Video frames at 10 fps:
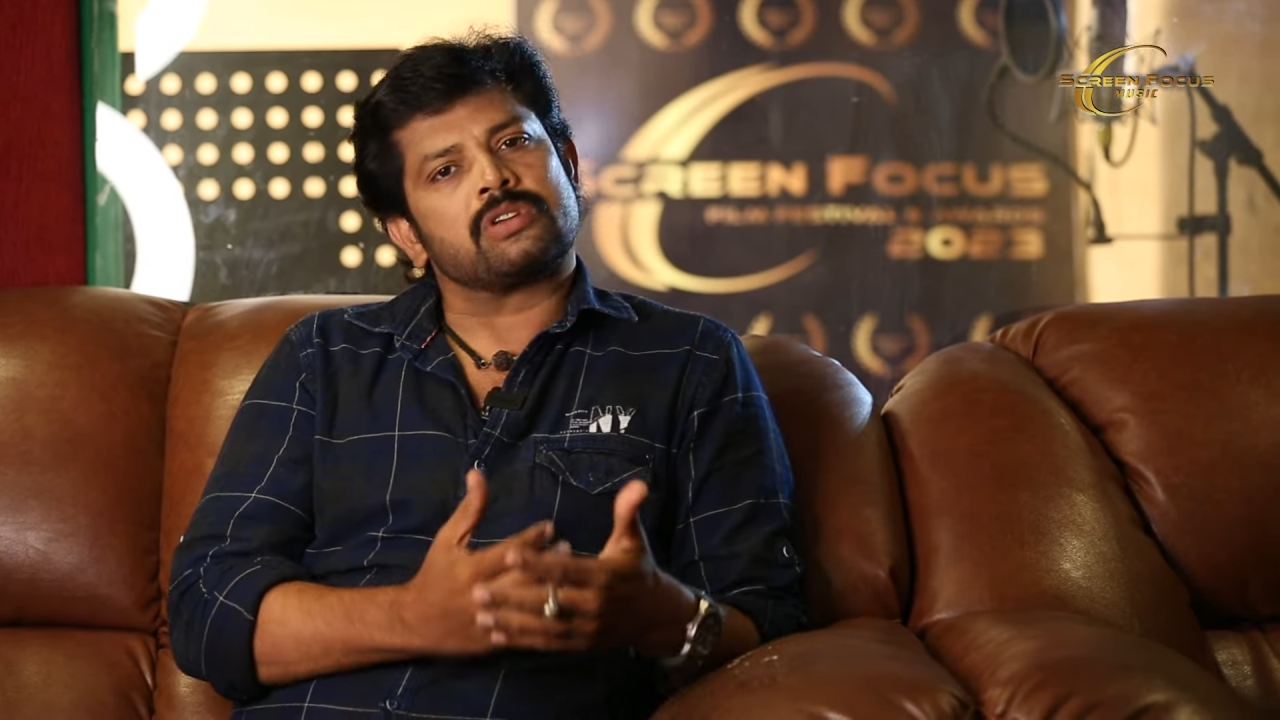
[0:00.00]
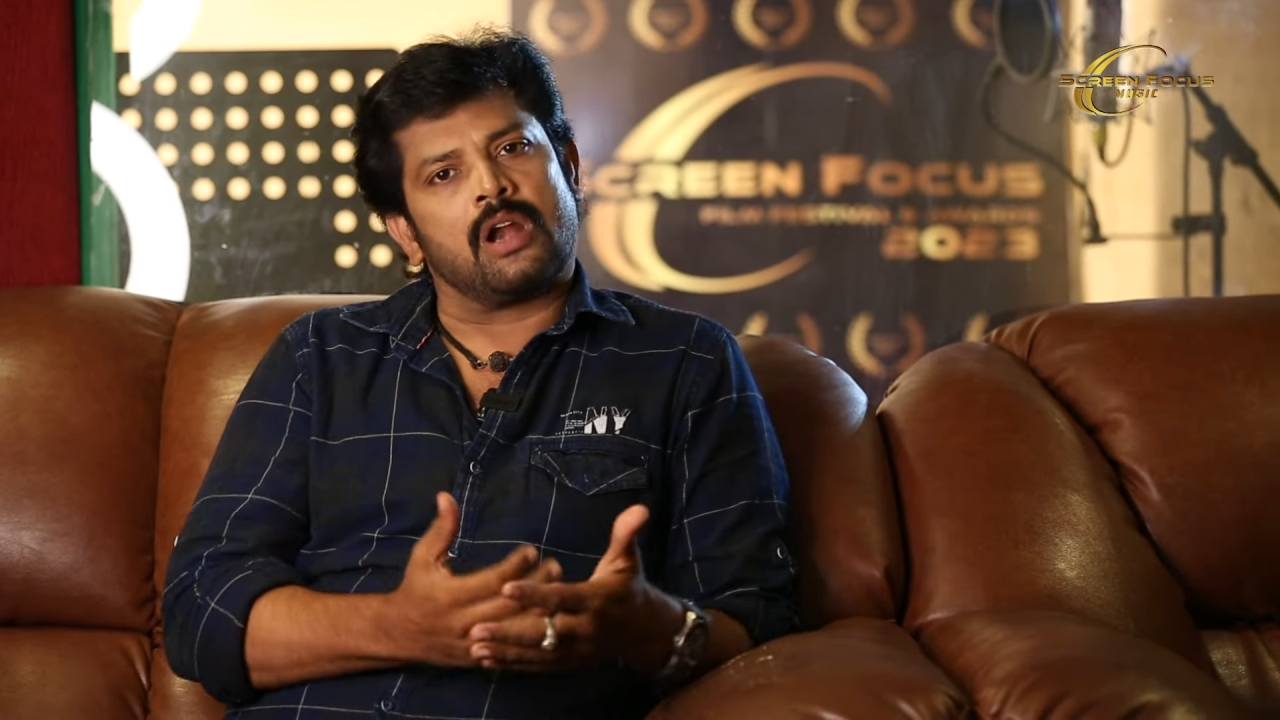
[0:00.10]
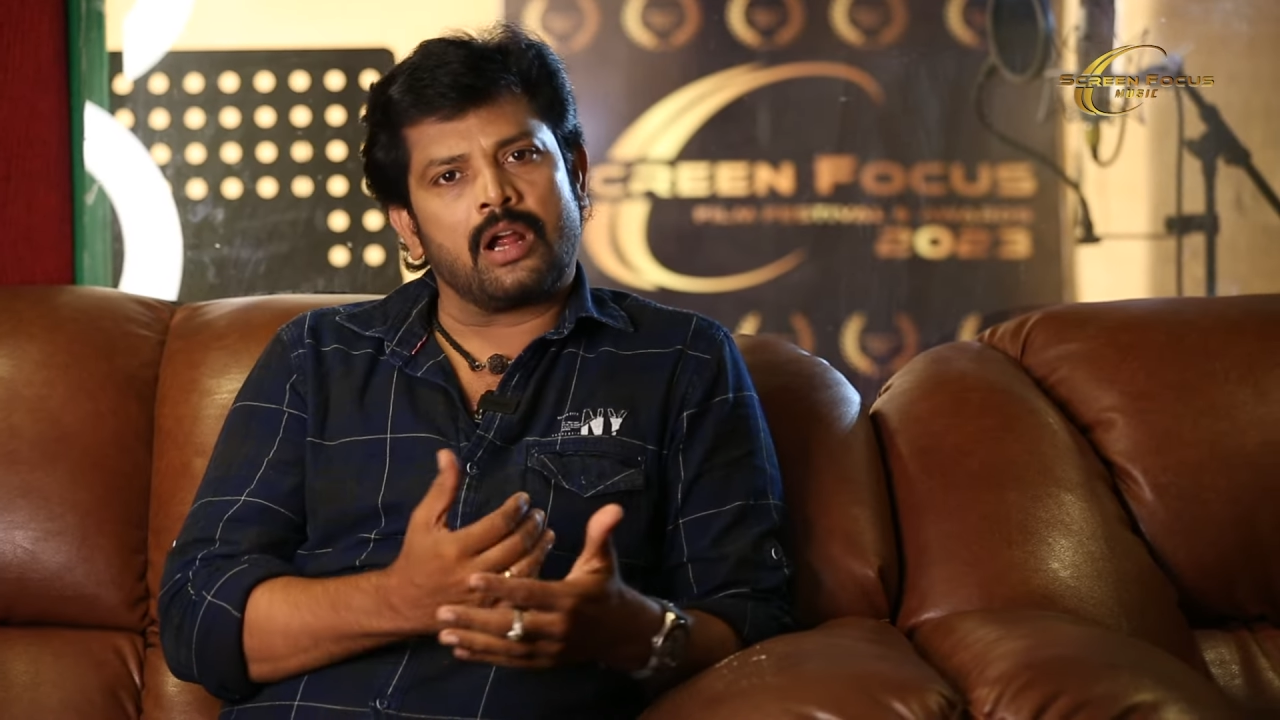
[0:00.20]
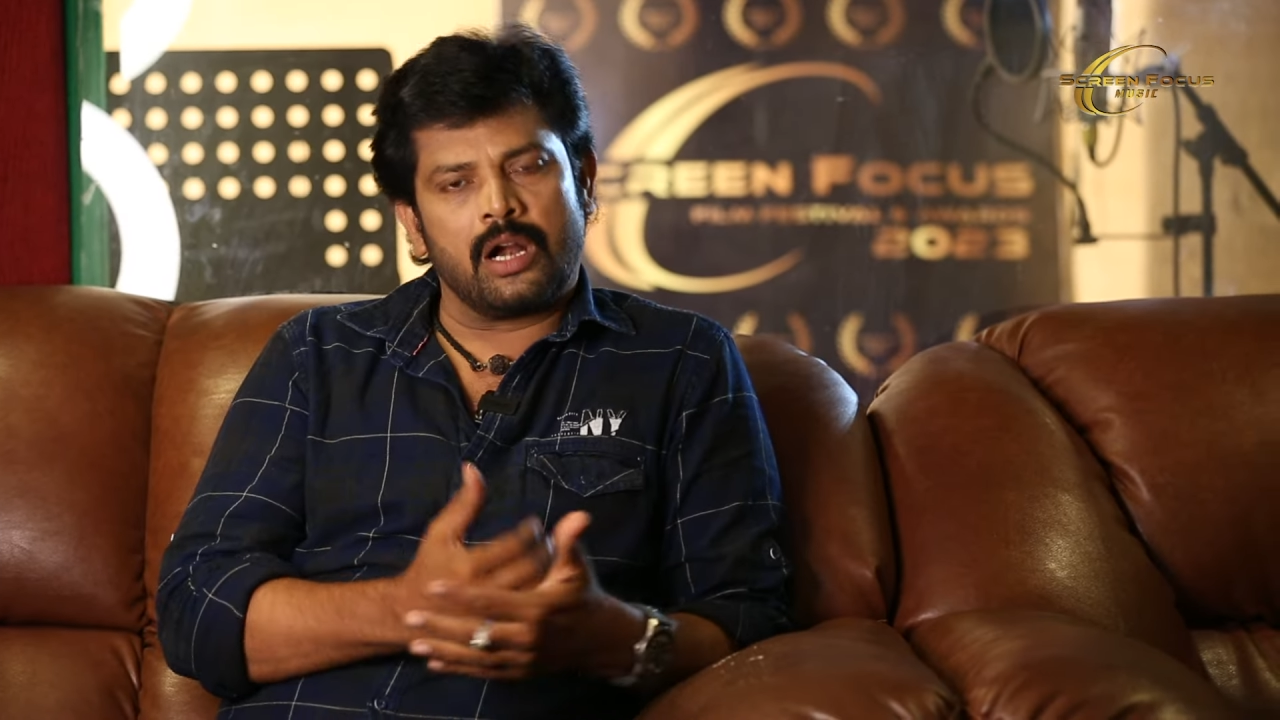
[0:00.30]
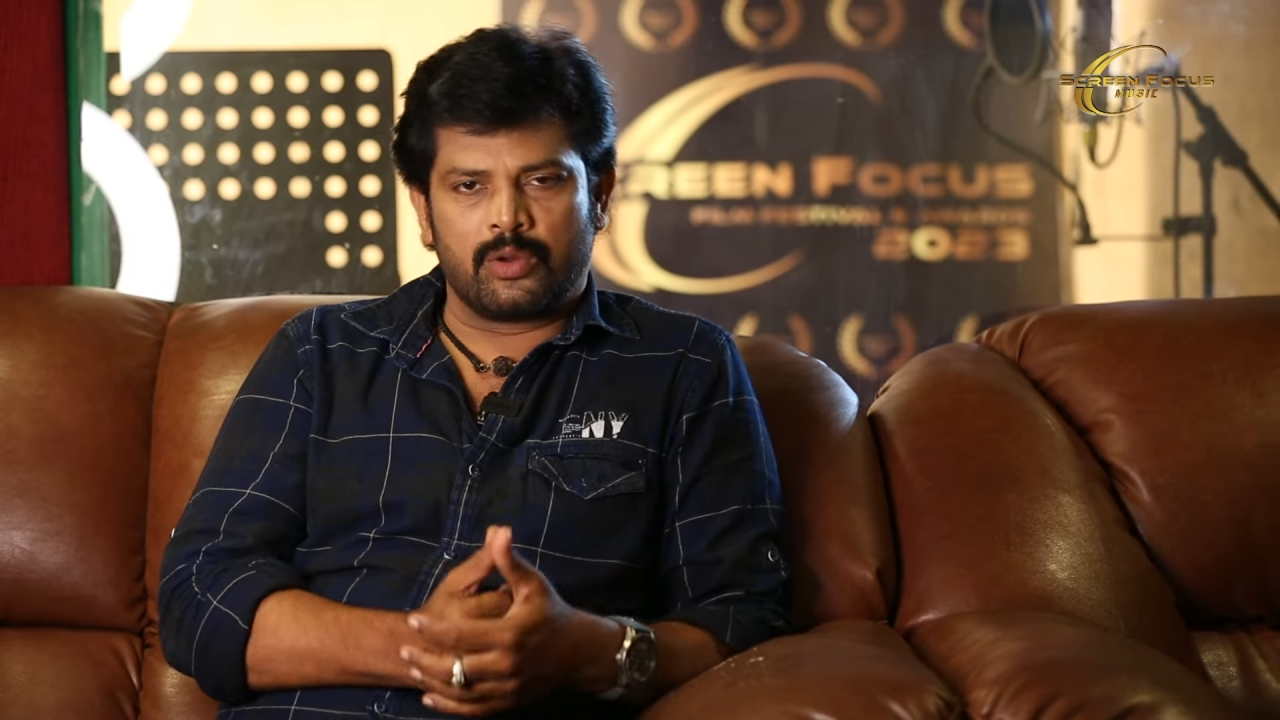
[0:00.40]

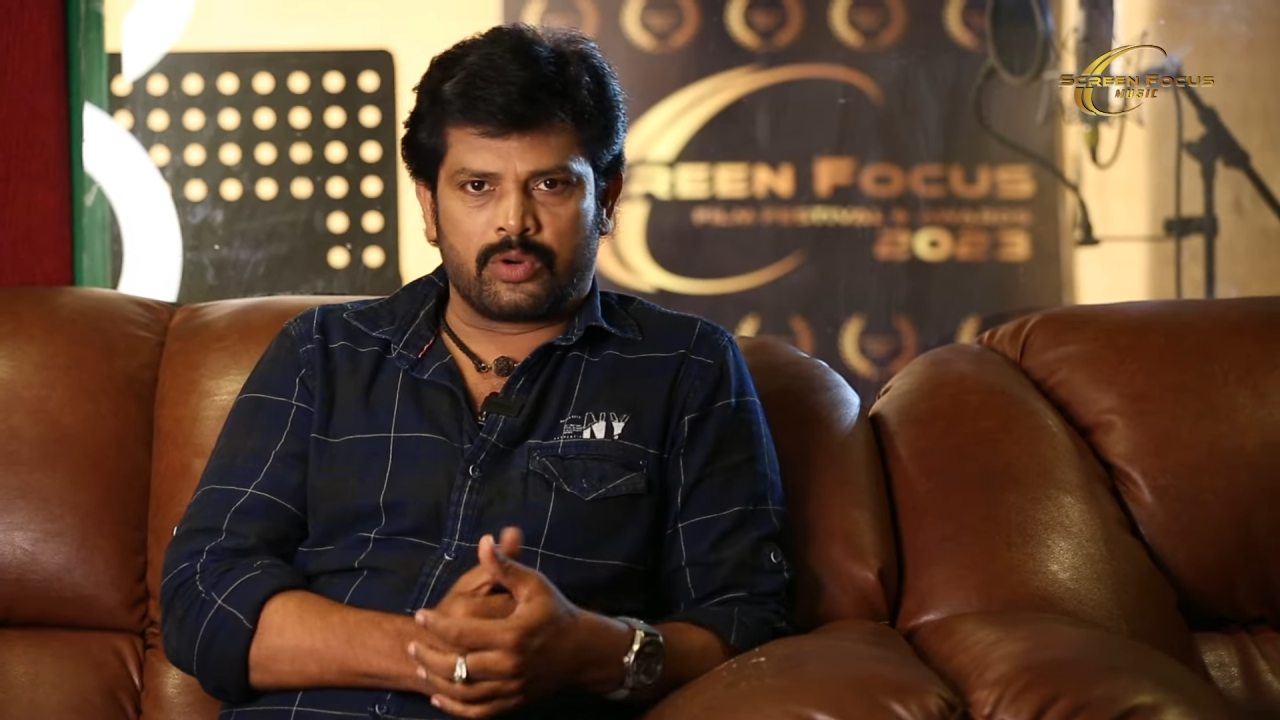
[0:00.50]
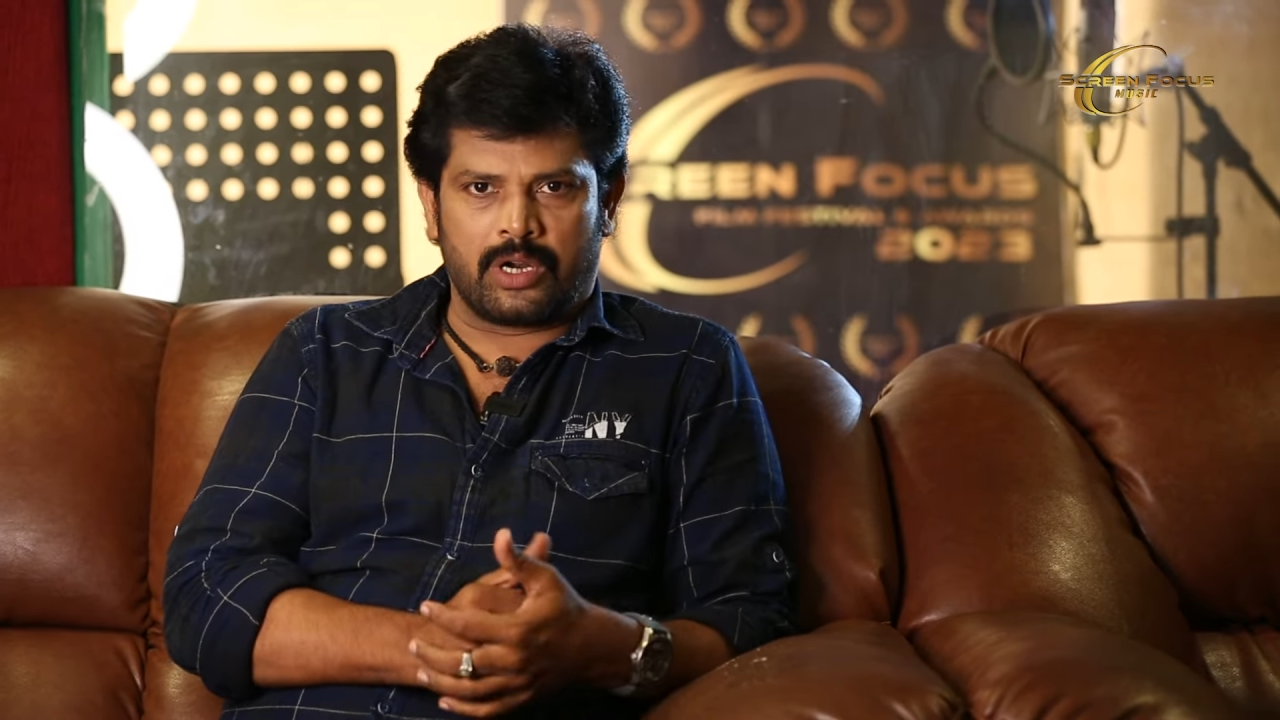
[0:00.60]
ஸ்ட்ராங்கான